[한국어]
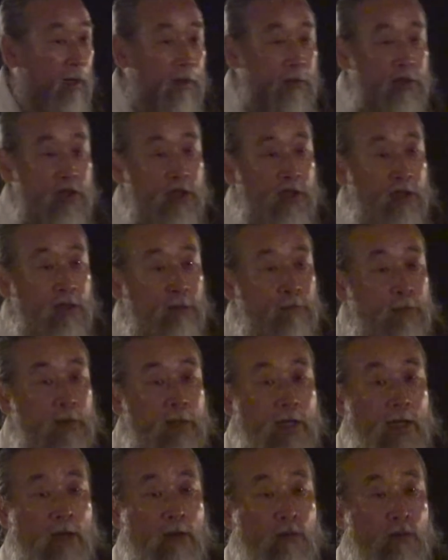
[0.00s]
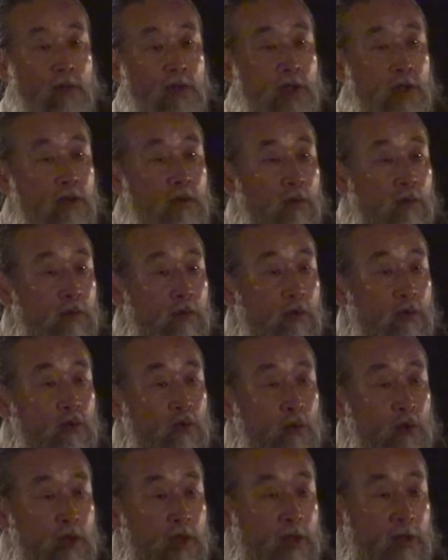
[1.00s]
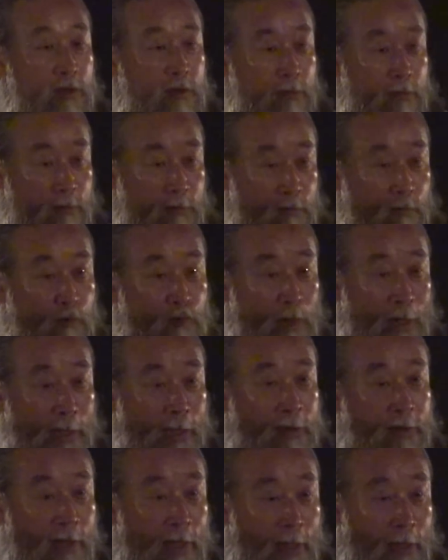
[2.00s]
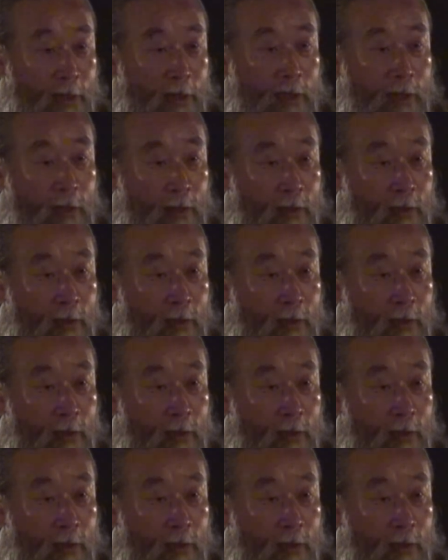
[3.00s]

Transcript: 신을 피려고 기독교 조직 문화에 들어간 거예요.